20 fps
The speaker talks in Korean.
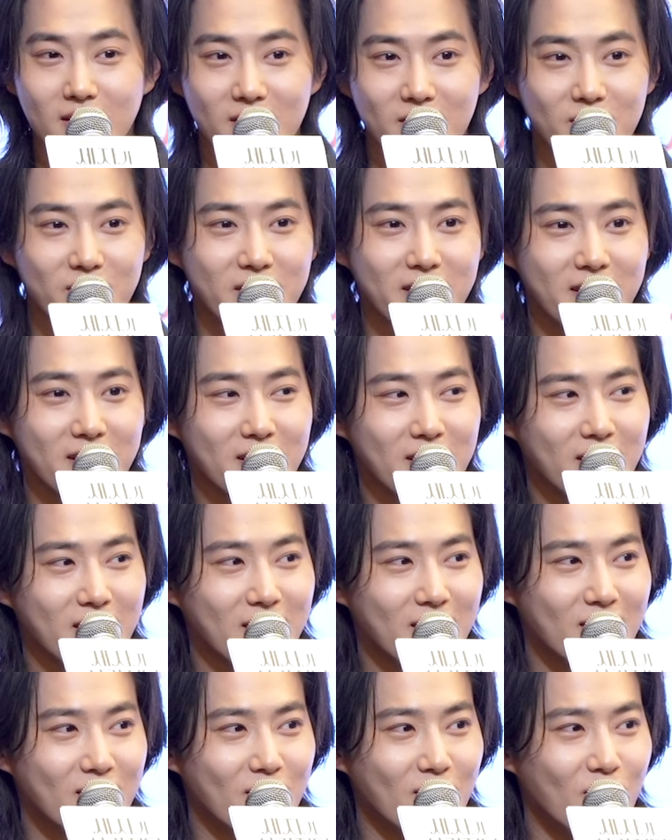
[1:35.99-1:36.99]
근데
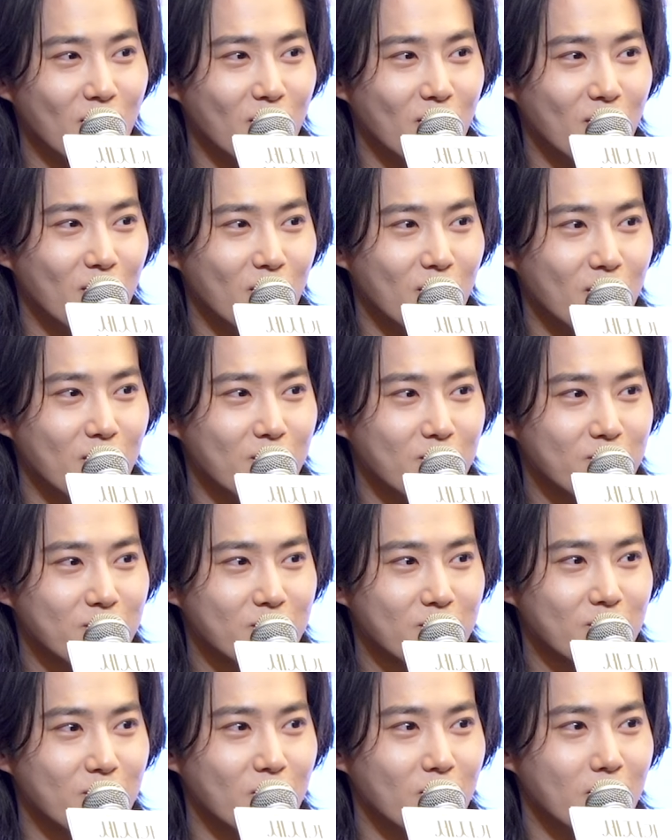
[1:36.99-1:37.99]
어,
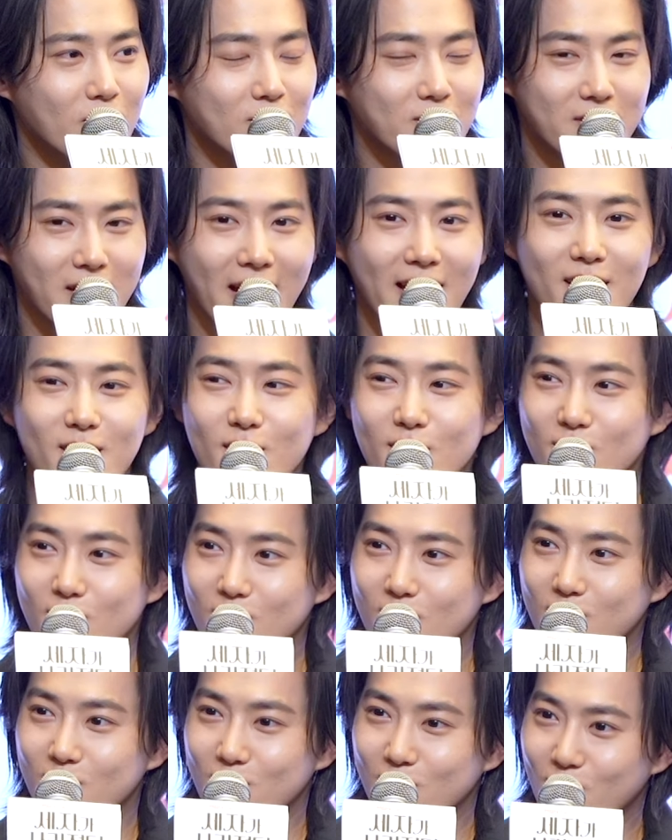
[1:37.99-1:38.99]

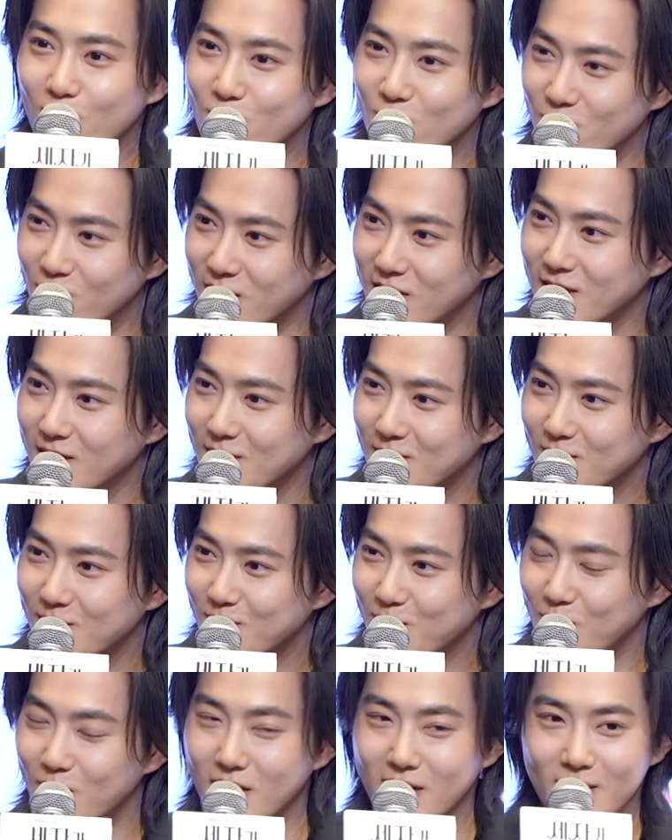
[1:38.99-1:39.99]
다행인 건지
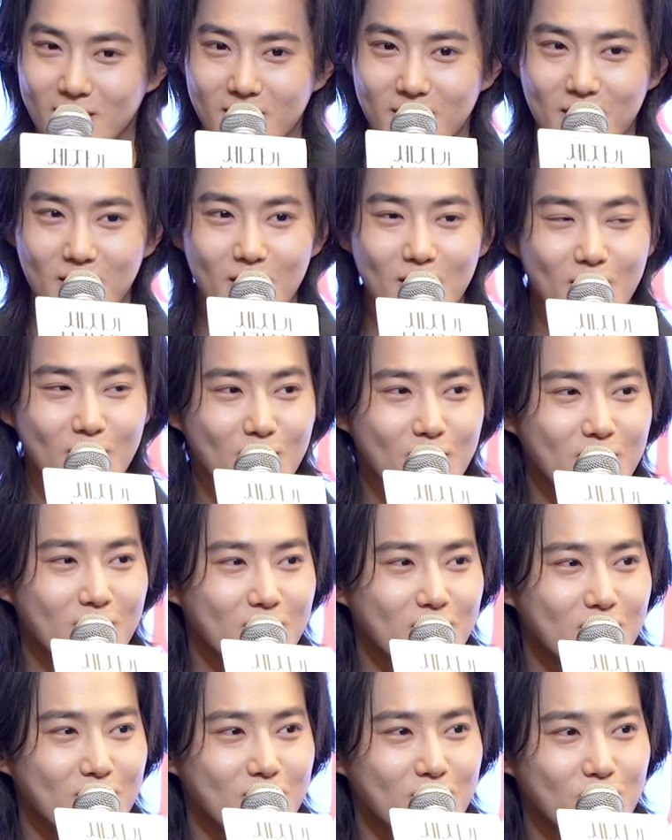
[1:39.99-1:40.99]
뭐
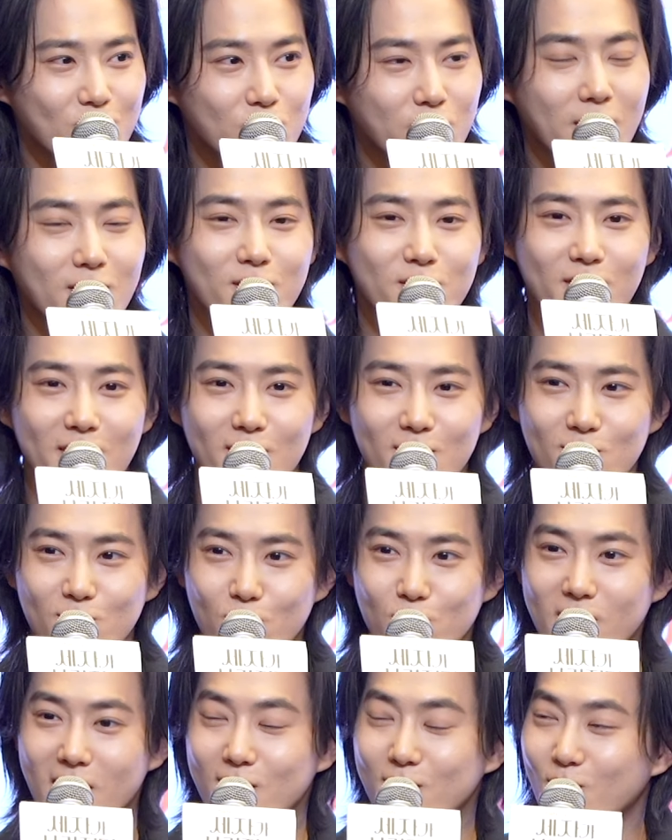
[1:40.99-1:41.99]
최근에는
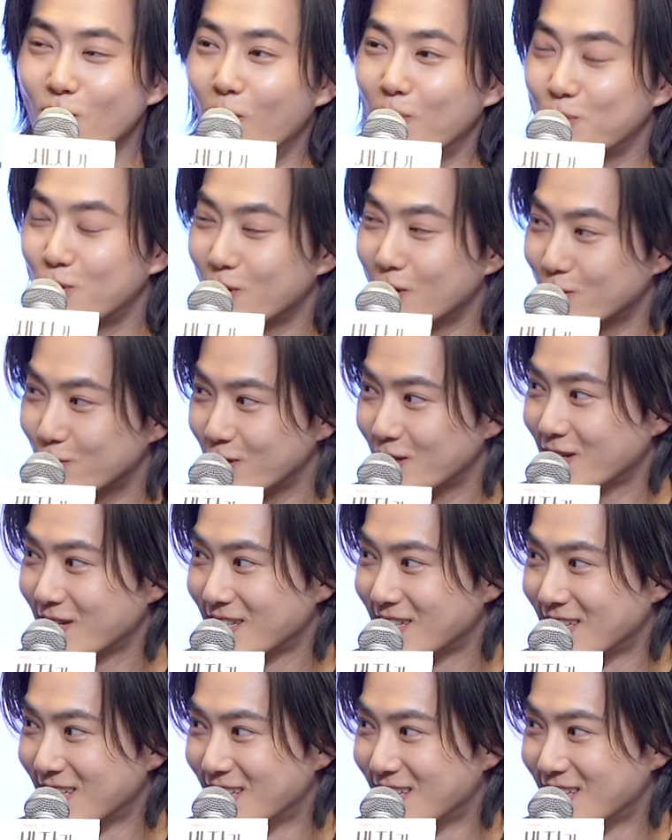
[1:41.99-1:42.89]
또 사극이 없더라고요.